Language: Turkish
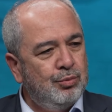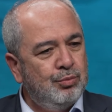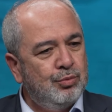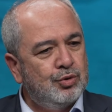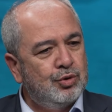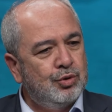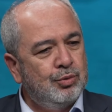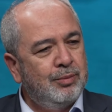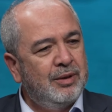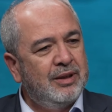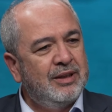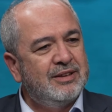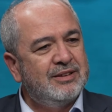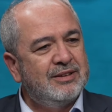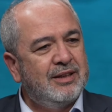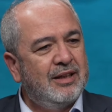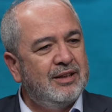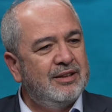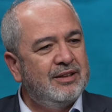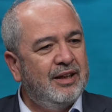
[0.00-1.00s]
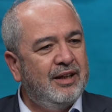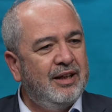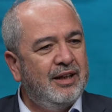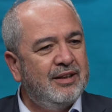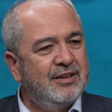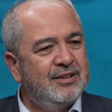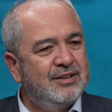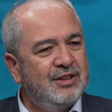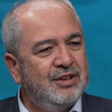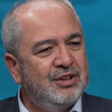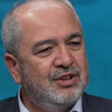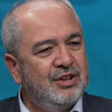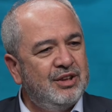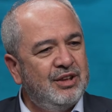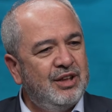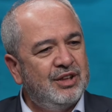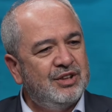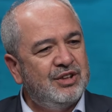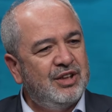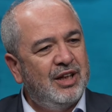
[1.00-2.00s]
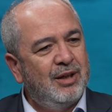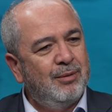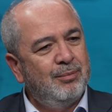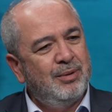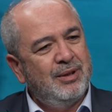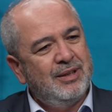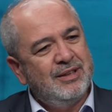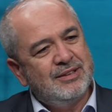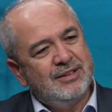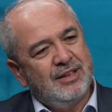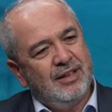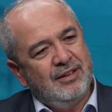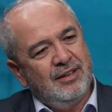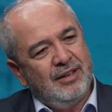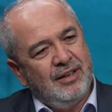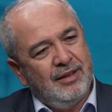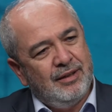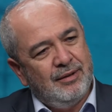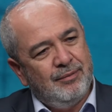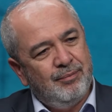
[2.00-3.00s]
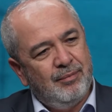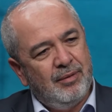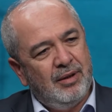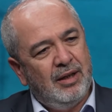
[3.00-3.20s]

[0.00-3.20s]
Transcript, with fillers: Müslüman sadece kendisi için yaşayan bir insan değil.